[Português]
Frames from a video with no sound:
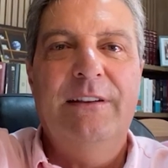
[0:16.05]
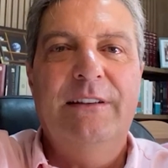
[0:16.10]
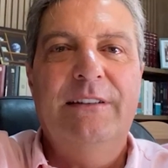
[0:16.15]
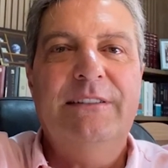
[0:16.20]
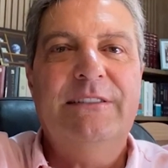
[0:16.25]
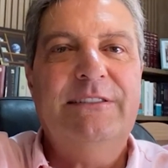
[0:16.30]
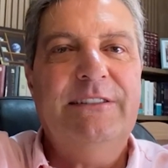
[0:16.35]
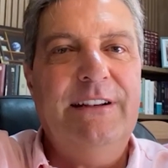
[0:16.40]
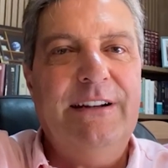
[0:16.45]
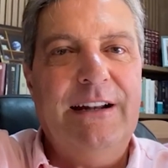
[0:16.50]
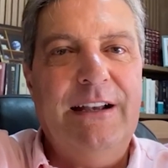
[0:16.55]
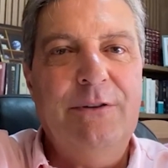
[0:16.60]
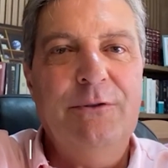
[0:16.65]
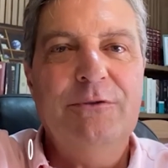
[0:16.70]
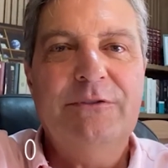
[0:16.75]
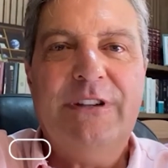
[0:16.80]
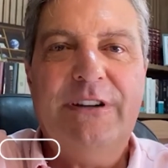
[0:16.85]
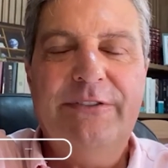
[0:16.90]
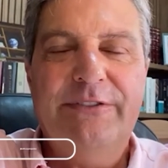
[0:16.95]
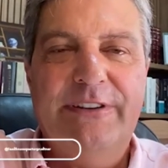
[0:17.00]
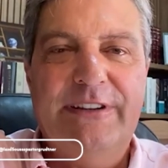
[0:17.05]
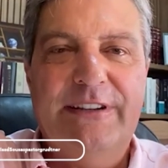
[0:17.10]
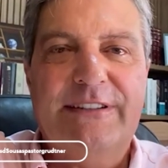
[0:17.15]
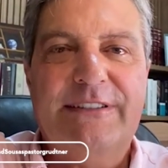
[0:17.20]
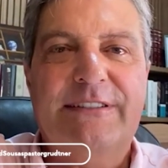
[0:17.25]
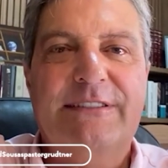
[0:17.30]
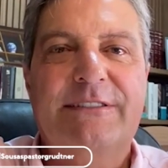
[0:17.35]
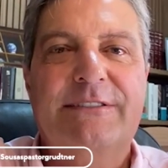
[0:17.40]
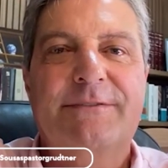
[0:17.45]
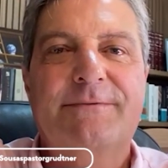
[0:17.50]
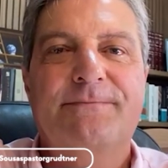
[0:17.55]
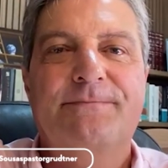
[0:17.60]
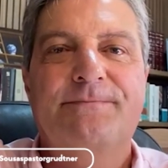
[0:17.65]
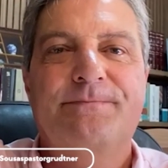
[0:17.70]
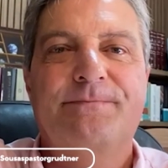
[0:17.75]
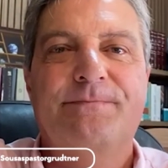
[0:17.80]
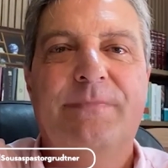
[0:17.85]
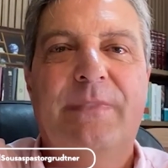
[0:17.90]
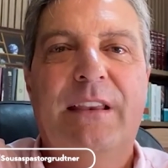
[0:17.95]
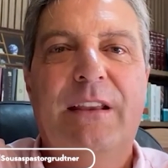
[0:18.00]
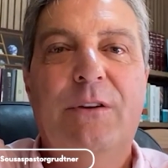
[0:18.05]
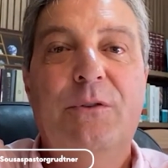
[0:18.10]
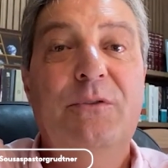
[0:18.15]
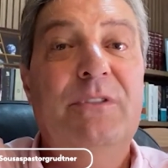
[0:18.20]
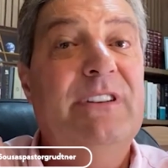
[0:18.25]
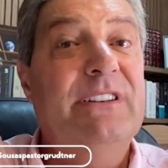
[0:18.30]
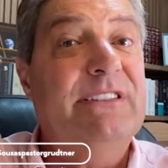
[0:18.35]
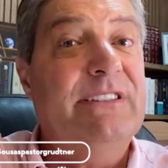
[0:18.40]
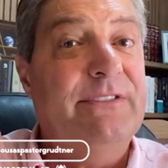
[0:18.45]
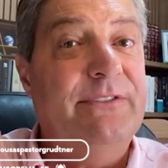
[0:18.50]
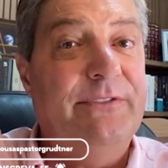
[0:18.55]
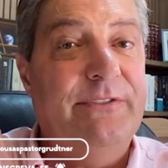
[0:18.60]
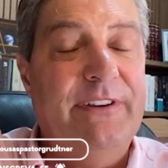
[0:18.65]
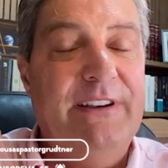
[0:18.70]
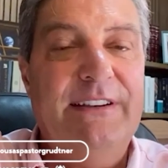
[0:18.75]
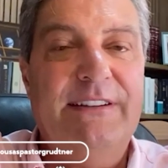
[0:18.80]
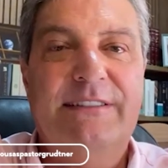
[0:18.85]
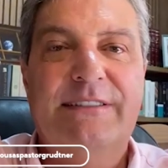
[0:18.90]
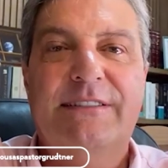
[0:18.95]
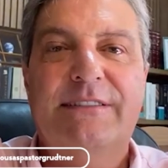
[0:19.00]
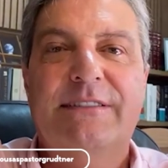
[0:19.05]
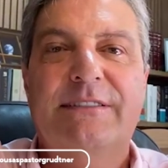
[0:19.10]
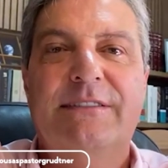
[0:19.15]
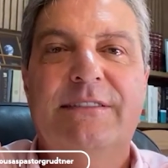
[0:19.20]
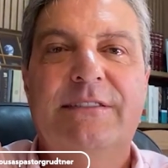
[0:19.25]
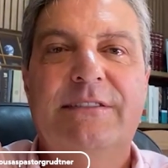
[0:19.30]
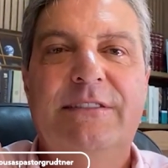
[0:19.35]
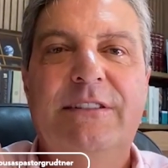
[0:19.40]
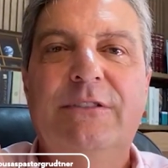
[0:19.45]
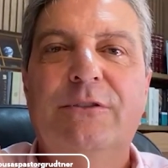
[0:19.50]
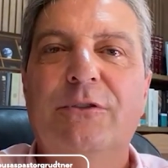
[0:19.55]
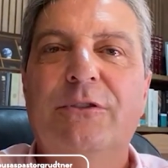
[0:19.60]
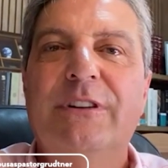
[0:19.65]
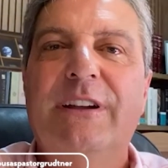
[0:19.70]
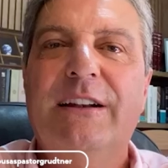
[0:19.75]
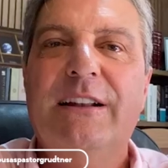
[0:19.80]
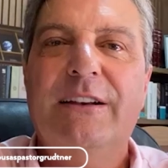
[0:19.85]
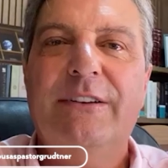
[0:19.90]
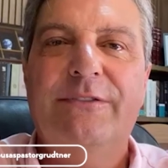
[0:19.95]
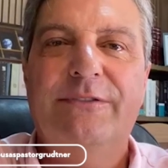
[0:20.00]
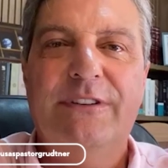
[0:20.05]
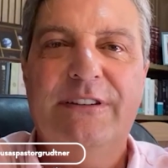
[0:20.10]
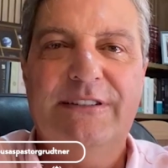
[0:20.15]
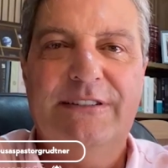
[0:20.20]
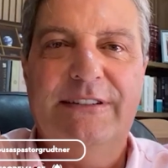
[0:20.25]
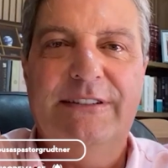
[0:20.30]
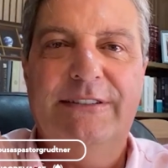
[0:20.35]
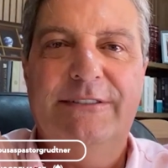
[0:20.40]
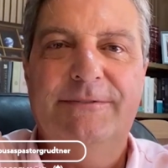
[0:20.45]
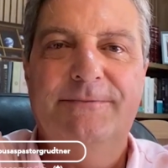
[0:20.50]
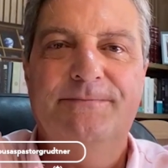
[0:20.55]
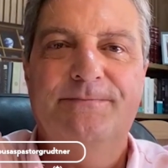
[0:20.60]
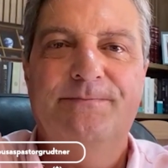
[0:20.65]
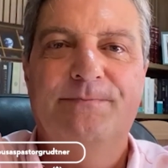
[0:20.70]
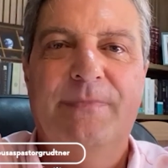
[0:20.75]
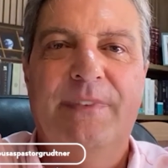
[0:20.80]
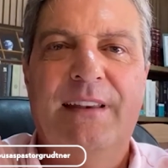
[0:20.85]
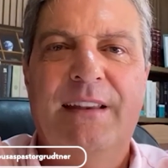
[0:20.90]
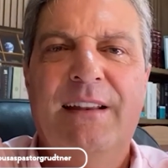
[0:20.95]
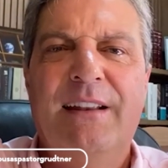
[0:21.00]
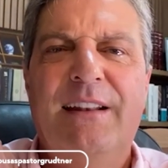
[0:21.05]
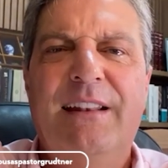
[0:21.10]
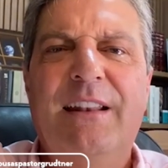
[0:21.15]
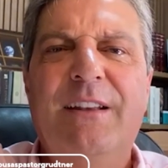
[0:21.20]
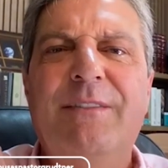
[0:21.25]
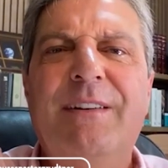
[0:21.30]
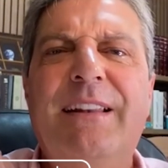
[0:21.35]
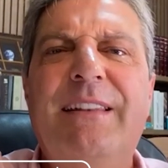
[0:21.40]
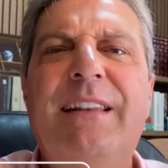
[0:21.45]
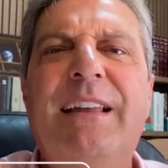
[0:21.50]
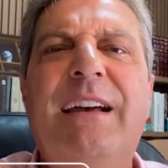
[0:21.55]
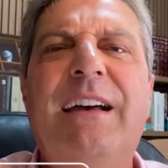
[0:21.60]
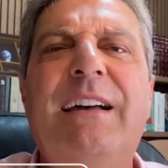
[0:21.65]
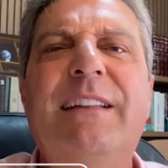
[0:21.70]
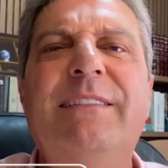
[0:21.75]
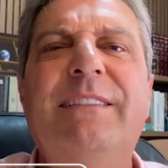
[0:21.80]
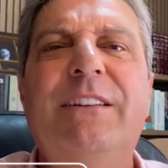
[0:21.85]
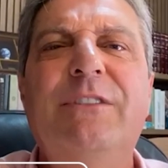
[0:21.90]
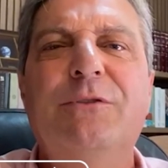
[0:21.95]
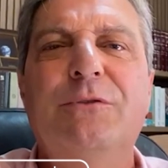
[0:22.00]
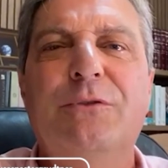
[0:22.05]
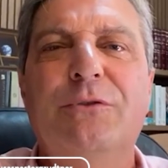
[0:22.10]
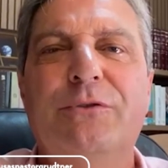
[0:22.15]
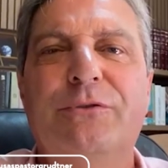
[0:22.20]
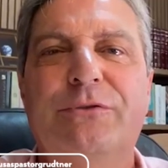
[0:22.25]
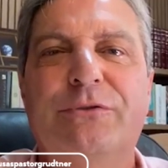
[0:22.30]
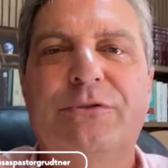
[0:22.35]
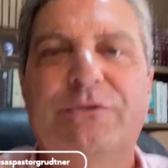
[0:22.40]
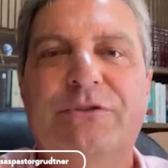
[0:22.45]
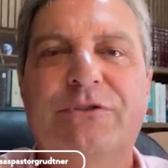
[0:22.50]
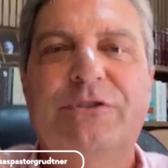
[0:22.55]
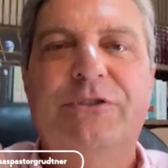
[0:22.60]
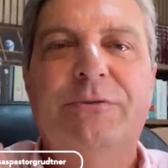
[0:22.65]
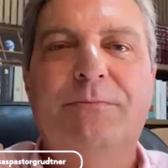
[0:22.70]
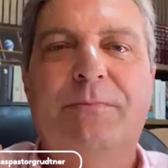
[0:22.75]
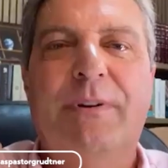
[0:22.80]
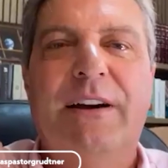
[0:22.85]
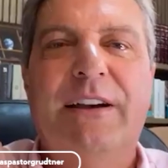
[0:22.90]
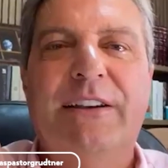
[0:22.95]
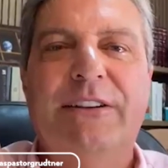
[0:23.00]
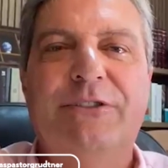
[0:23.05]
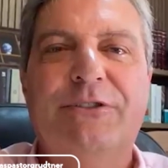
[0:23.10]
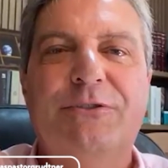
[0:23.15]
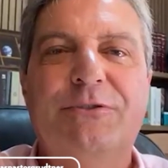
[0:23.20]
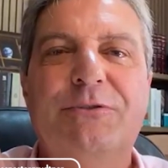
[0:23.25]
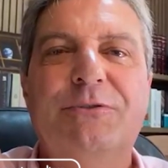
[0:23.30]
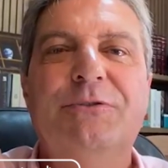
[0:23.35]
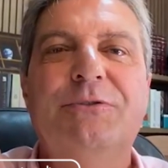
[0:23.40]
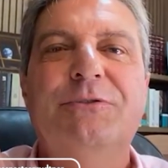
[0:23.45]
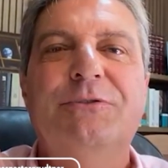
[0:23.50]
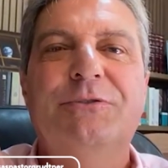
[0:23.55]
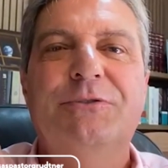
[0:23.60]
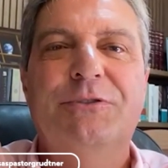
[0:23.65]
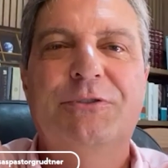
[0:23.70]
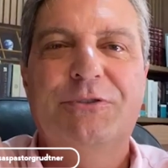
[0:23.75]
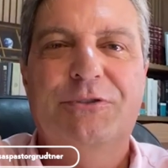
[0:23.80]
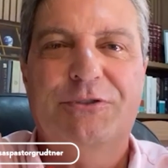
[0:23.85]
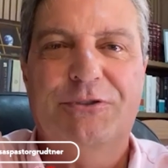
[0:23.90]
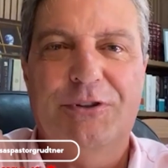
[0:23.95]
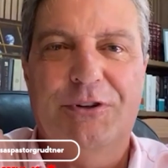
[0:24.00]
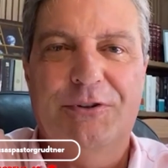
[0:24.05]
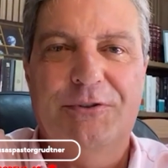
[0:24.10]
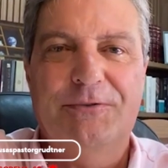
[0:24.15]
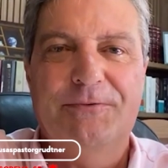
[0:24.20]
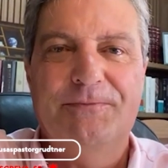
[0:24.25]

será outra vez. O que se fez, se tornará a fazer. Não há nada novo debaixo do sol.